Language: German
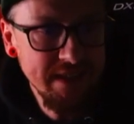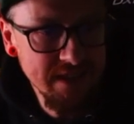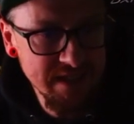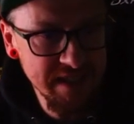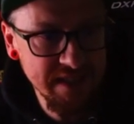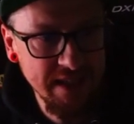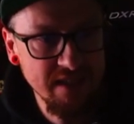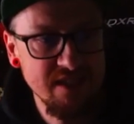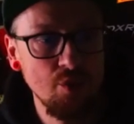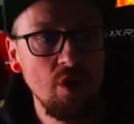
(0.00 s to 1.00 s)
ist halt leider
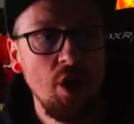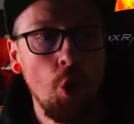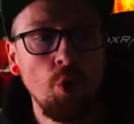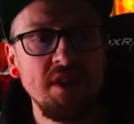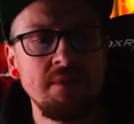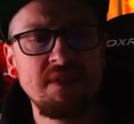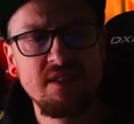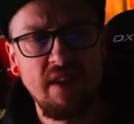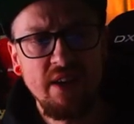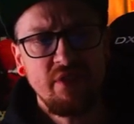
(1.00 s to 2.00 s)
so. Und im
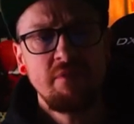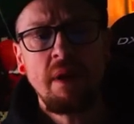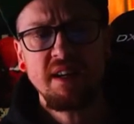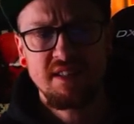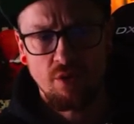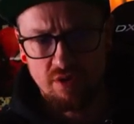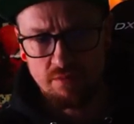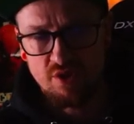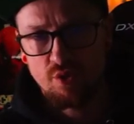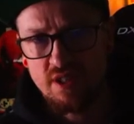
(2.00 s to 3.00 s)
Zweifel mache ich es auch
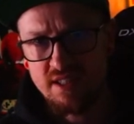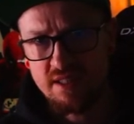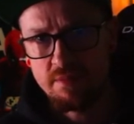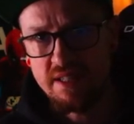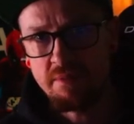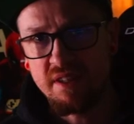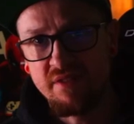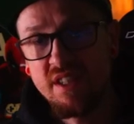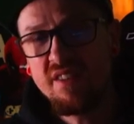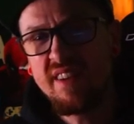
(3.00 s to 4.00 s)
immer so, dass ich mit dem
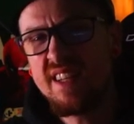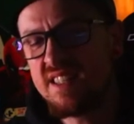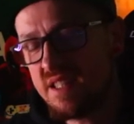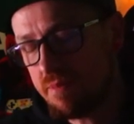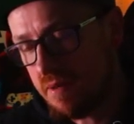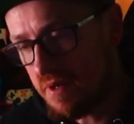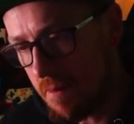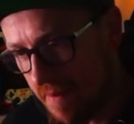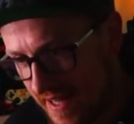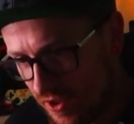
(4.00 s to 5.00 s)
Gewinner, wenn der sich bei mir
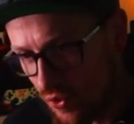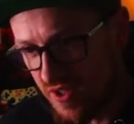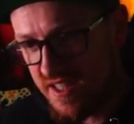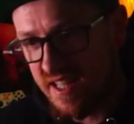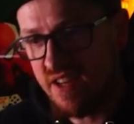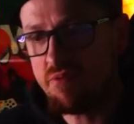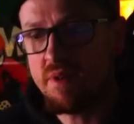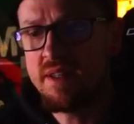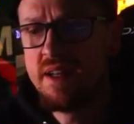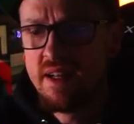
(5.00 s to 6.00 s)
meldet und ich safe
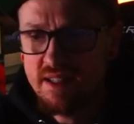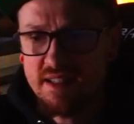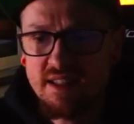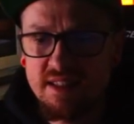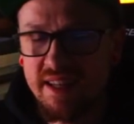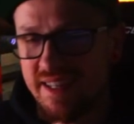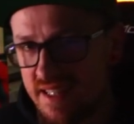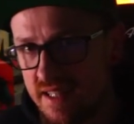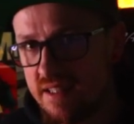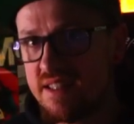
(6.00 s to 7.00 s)
bin, dass das der
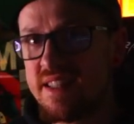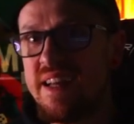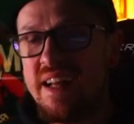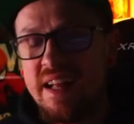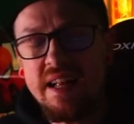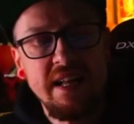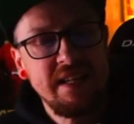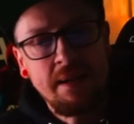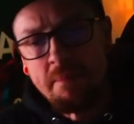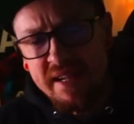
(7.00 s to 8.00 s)
Richtige ist,
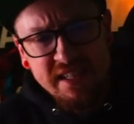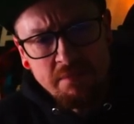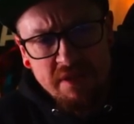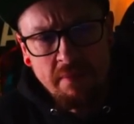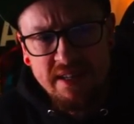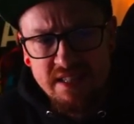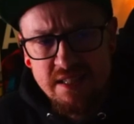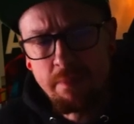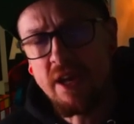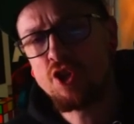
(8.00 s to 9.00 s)
dann melde ich mich meistens
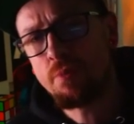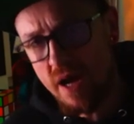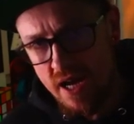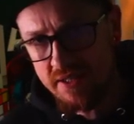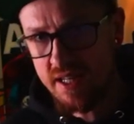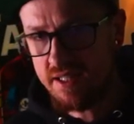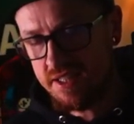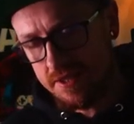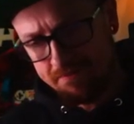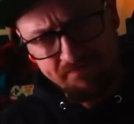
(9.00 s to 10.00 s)
per
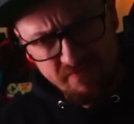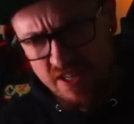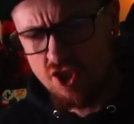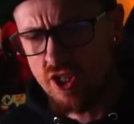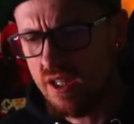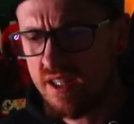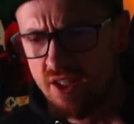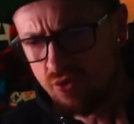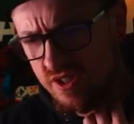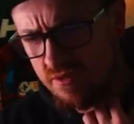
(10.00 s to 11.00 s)
Sprachnachricht weil es schneller
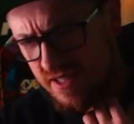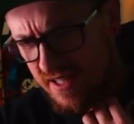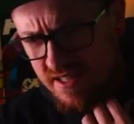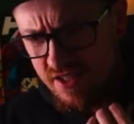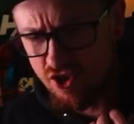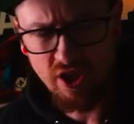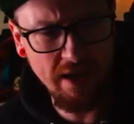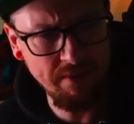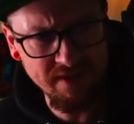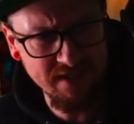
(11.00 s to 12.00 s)
geht und ich das ganze
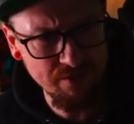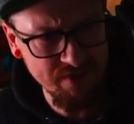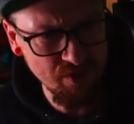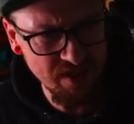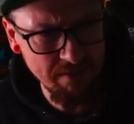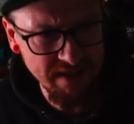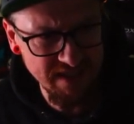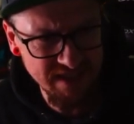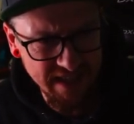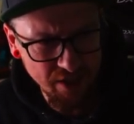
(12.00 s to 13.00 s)
Geschreibe ist sowieso nicht meins.
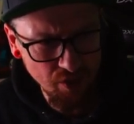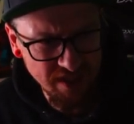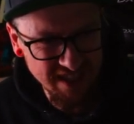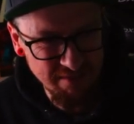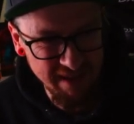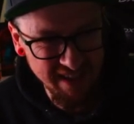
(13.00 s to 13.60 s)
Ich zeige euch jetzt mal